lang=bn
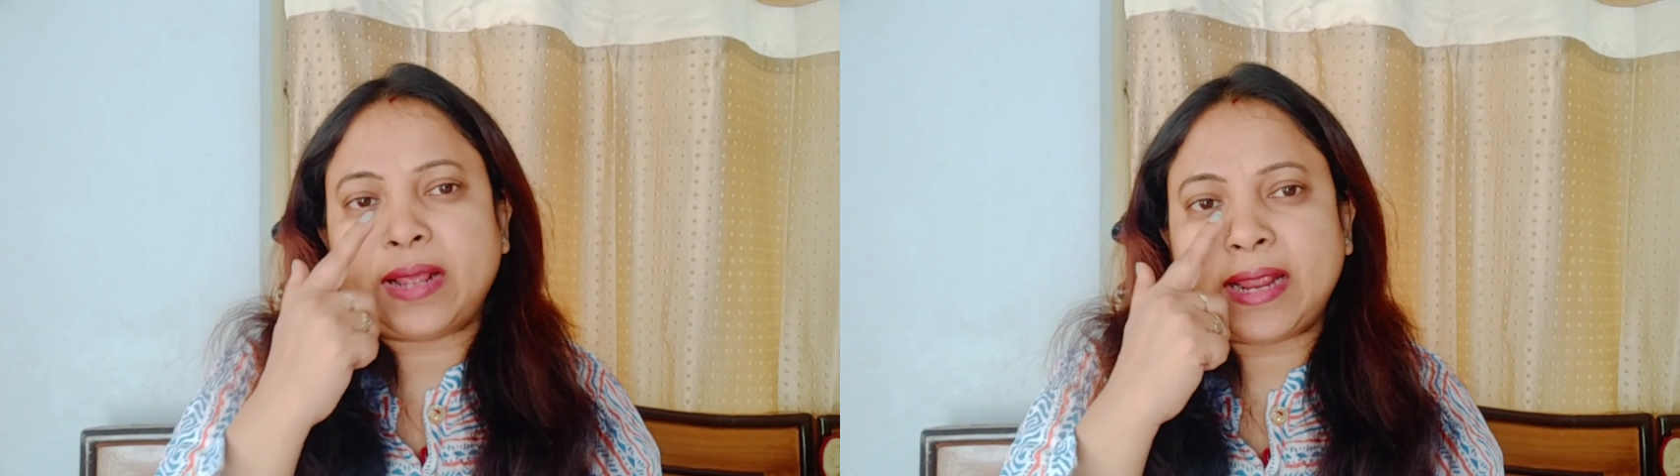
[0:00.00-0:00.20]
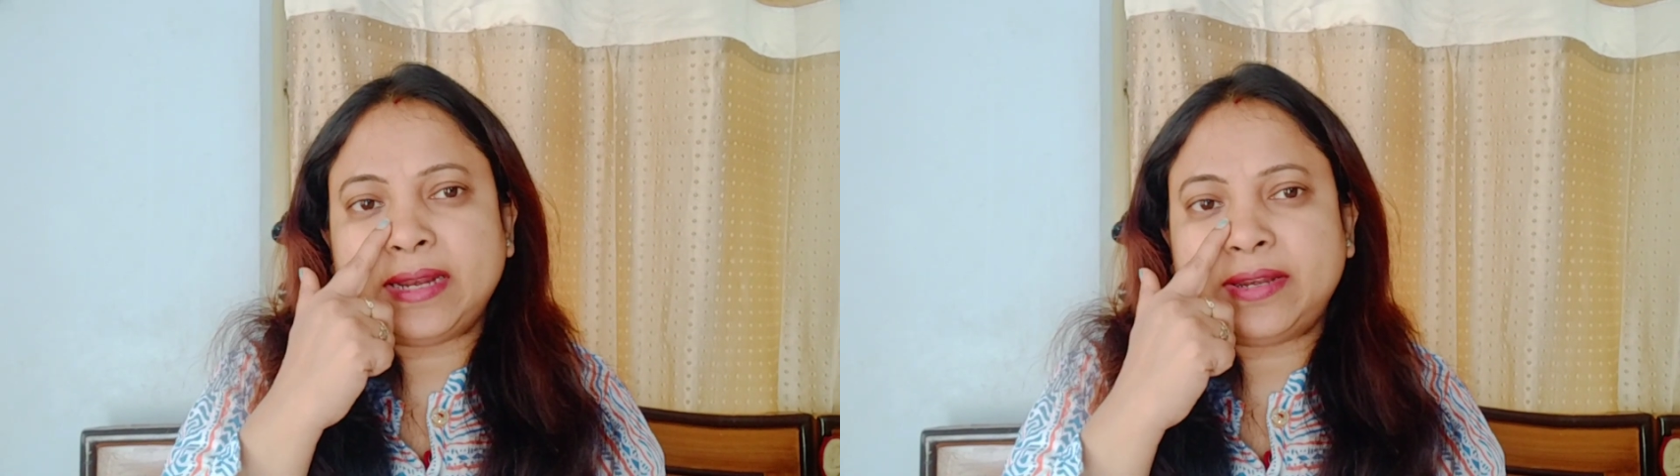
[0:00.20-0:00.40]

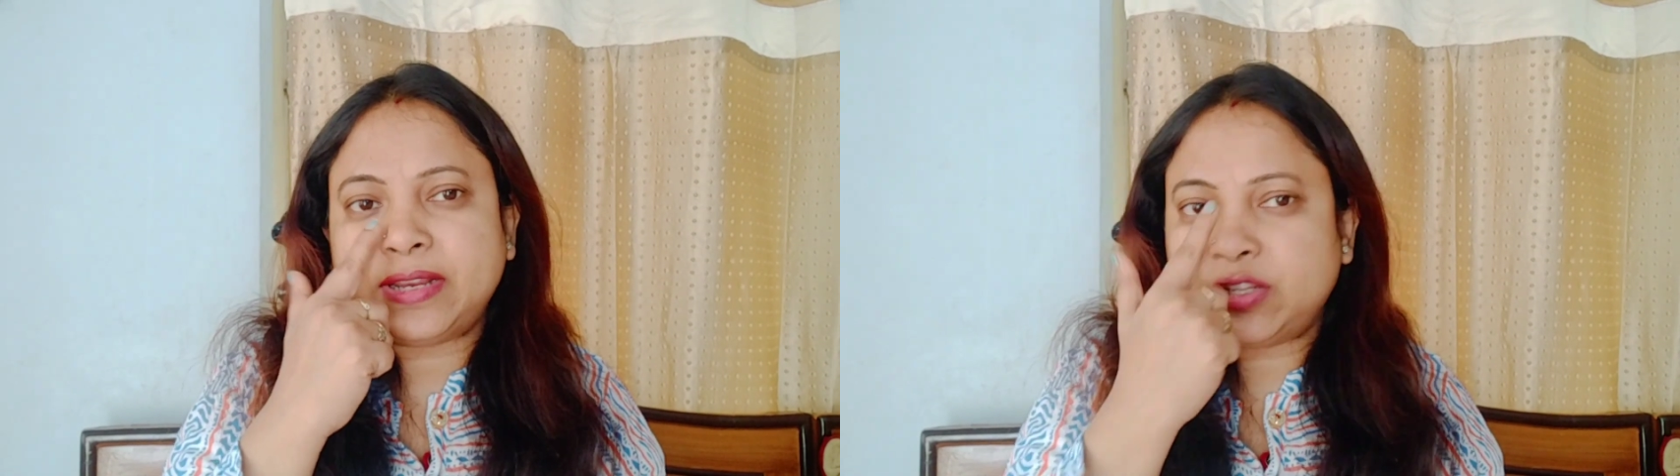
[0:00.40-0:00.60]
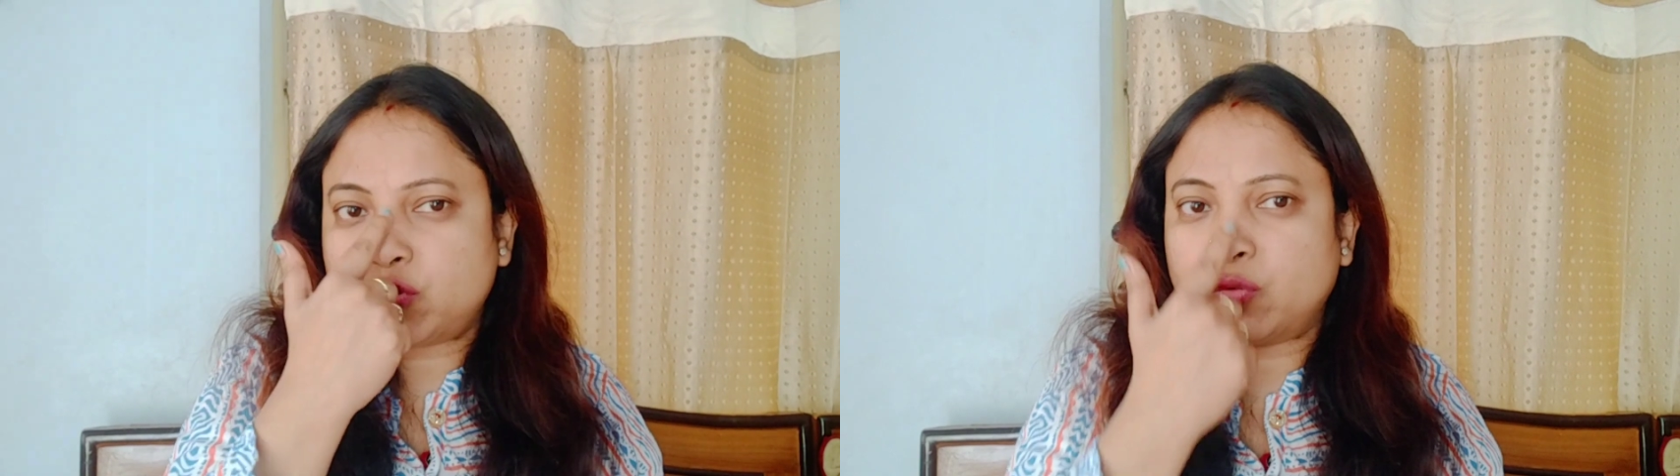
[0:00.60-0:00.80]
এই টি
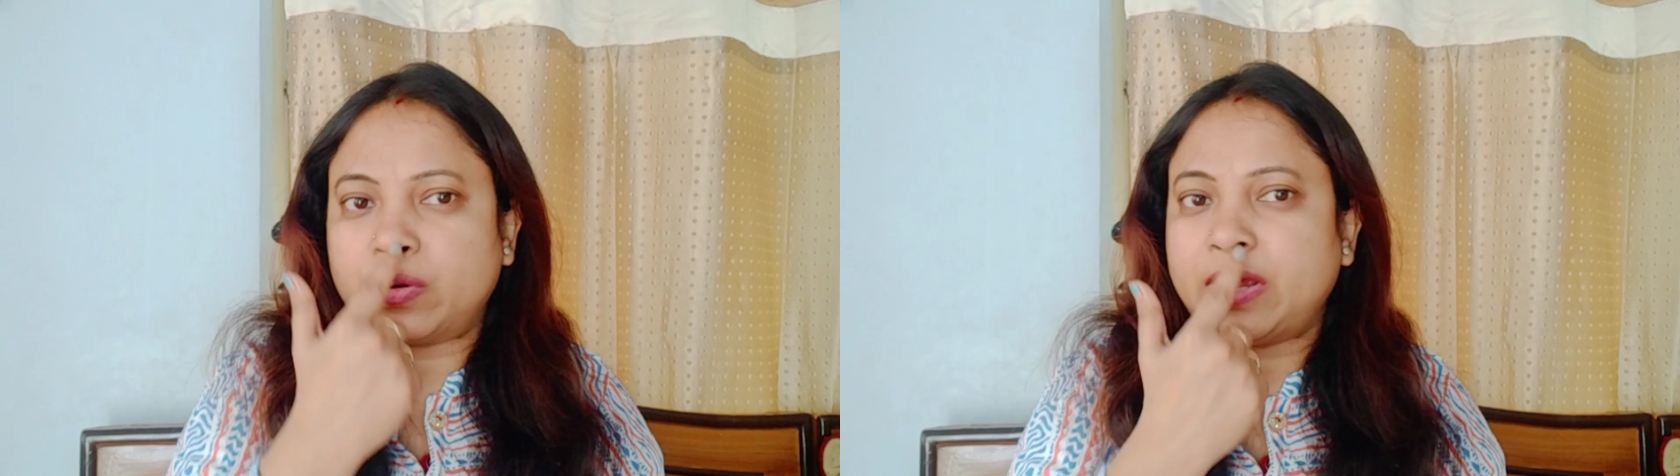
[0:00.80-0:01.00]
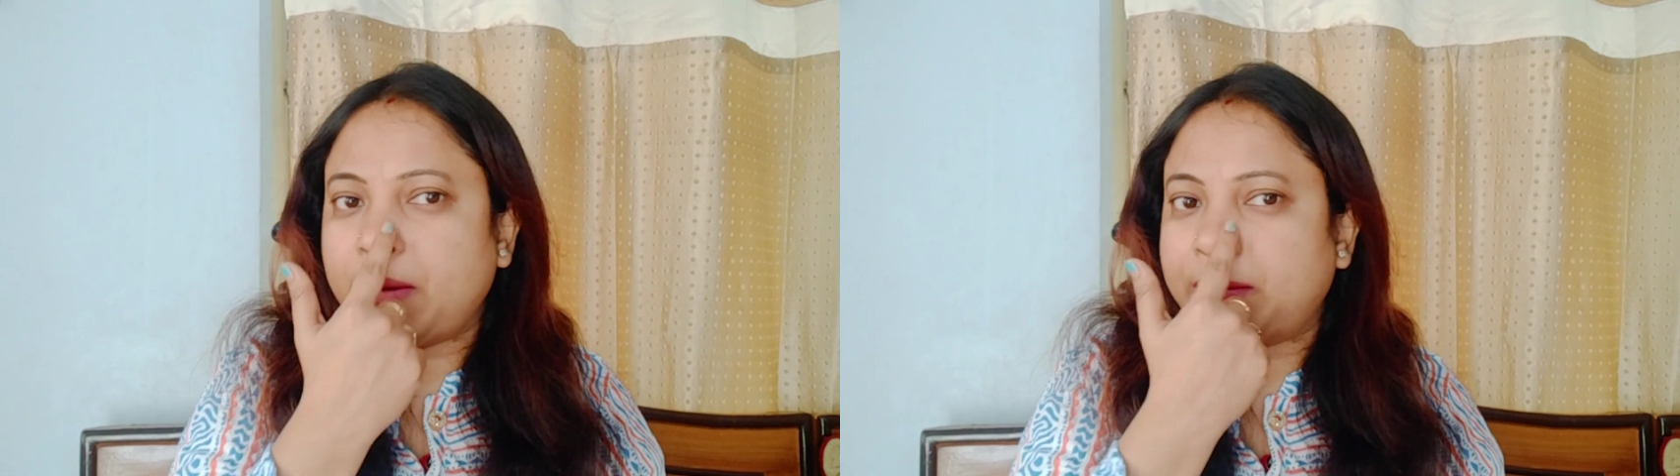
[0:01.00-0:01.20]

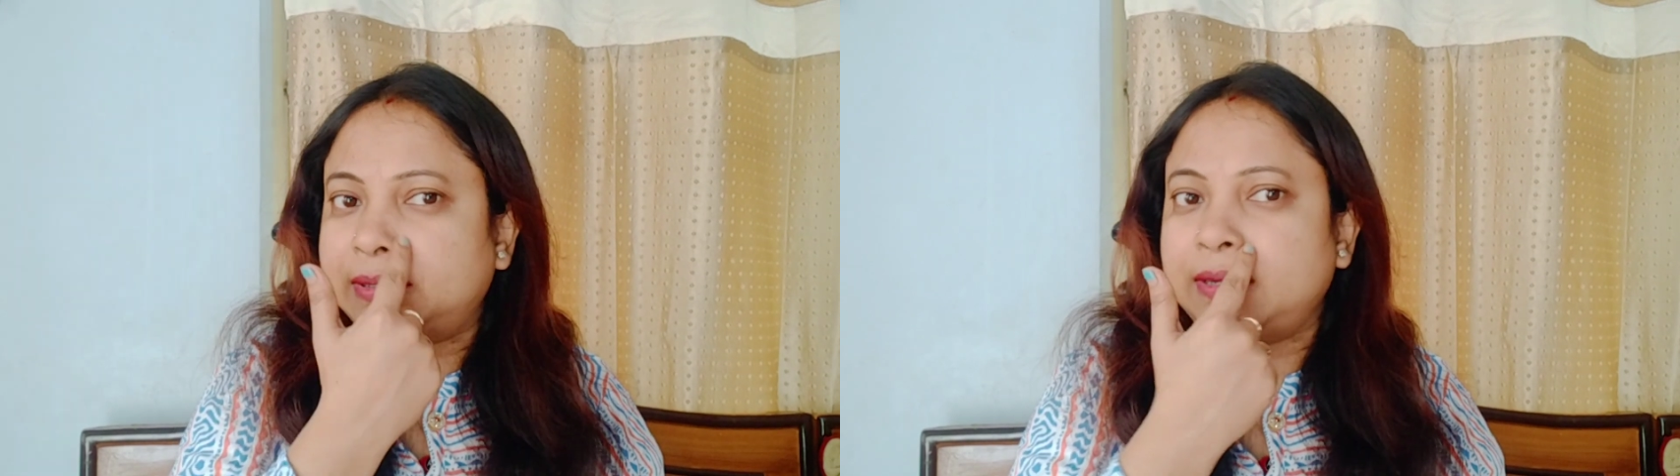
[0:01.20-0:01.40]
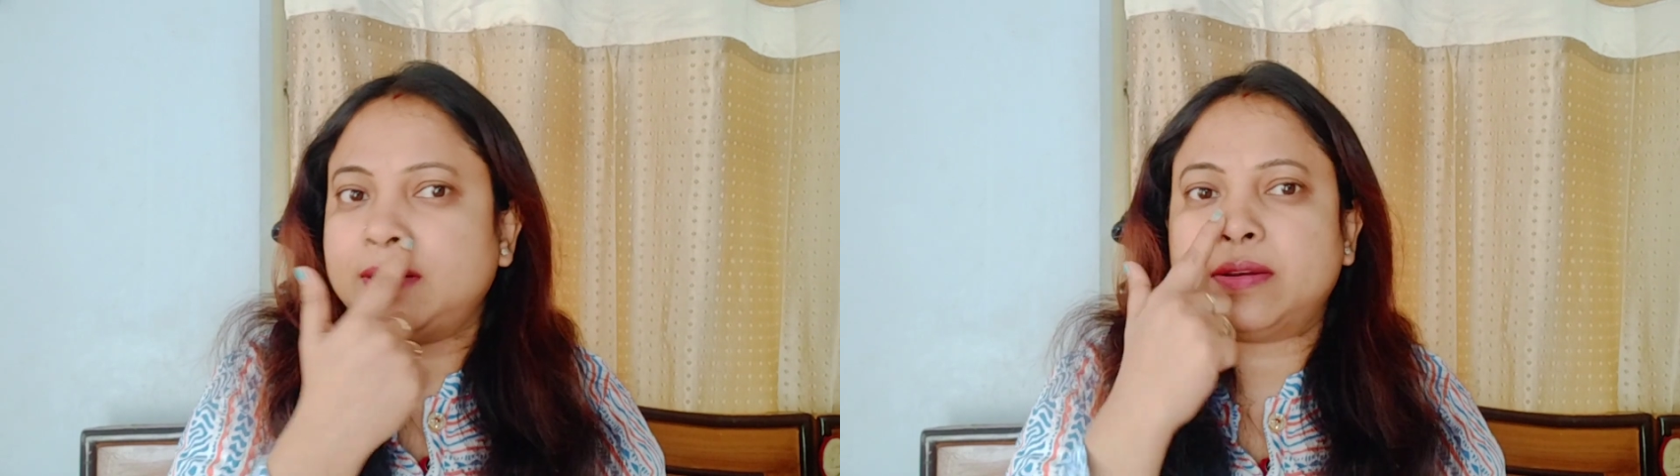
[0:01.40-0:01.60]
জোনে
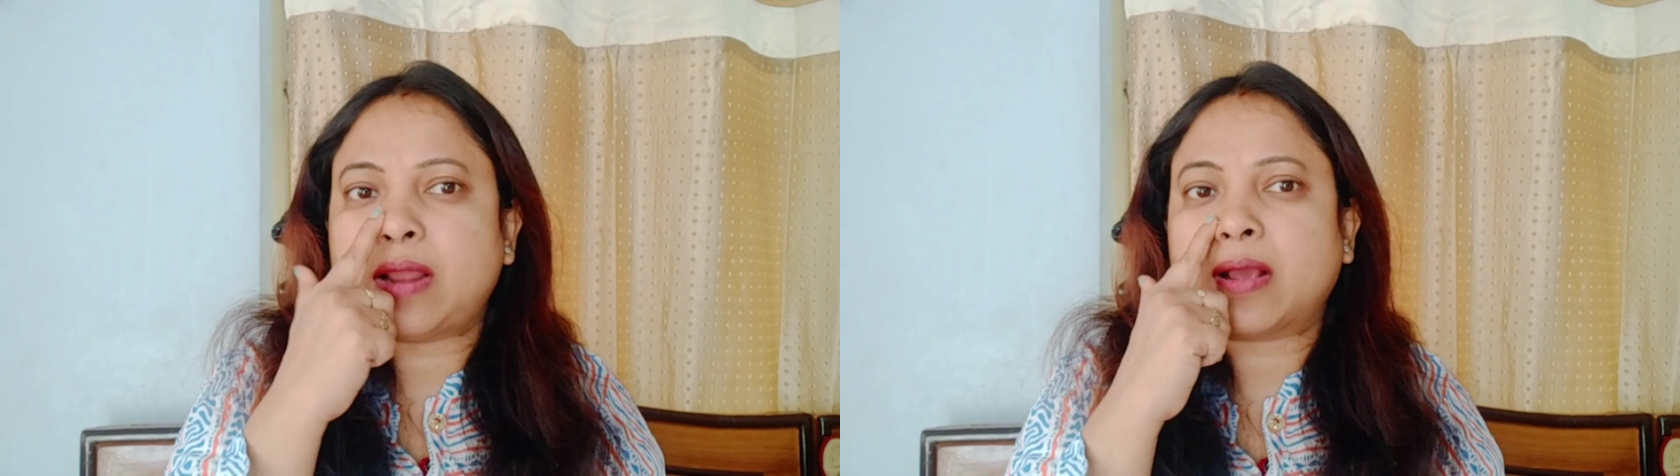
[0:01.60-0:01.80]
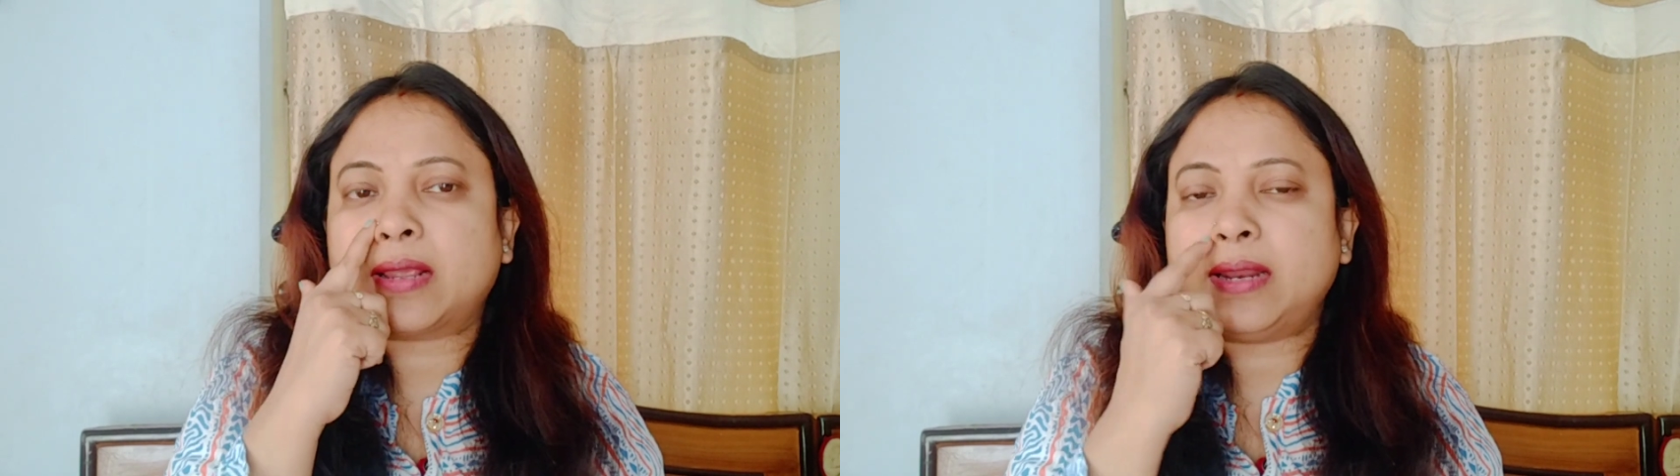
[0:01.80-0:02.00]
আমাদের
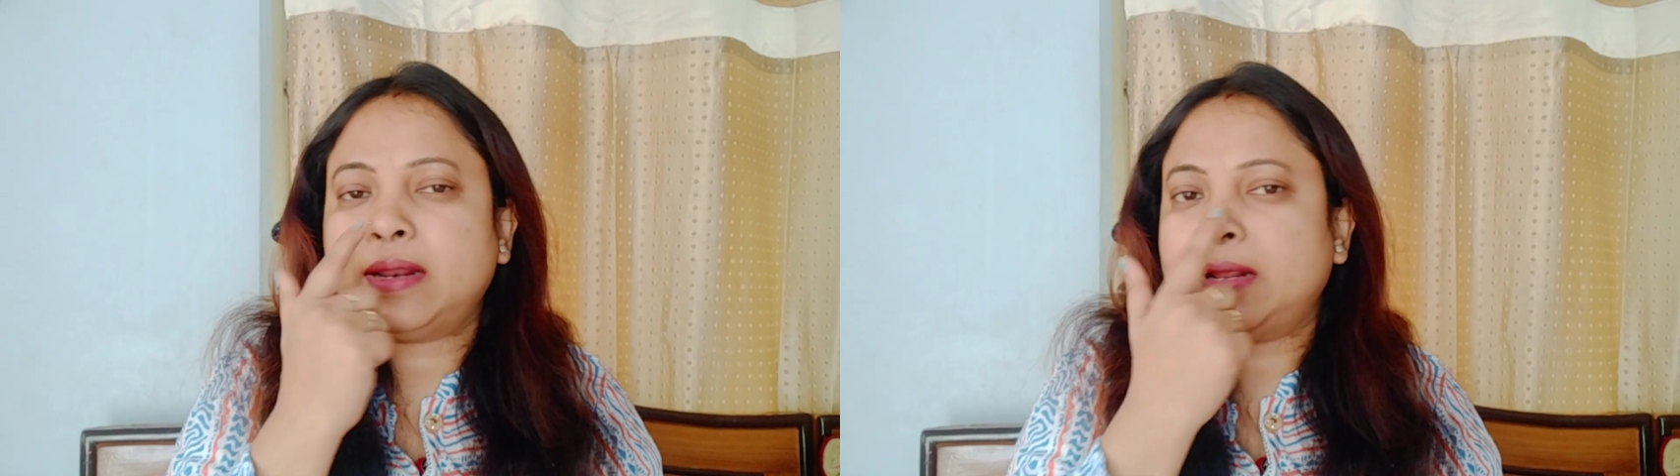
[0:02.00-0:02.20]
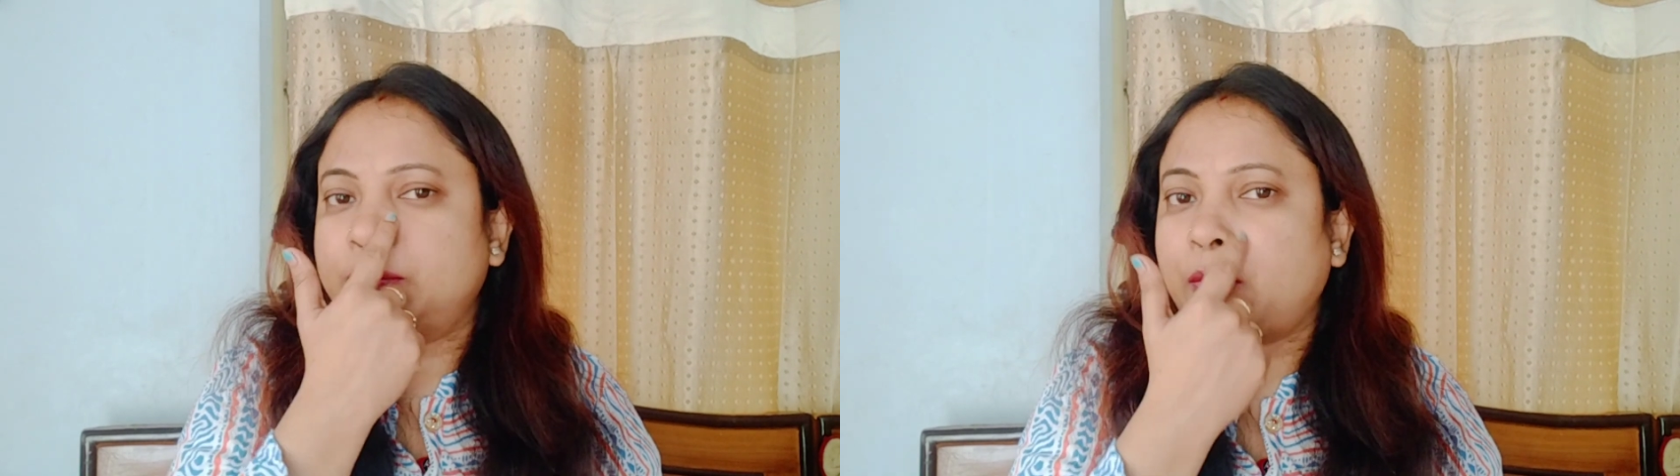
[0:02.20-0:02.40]
নাকের এই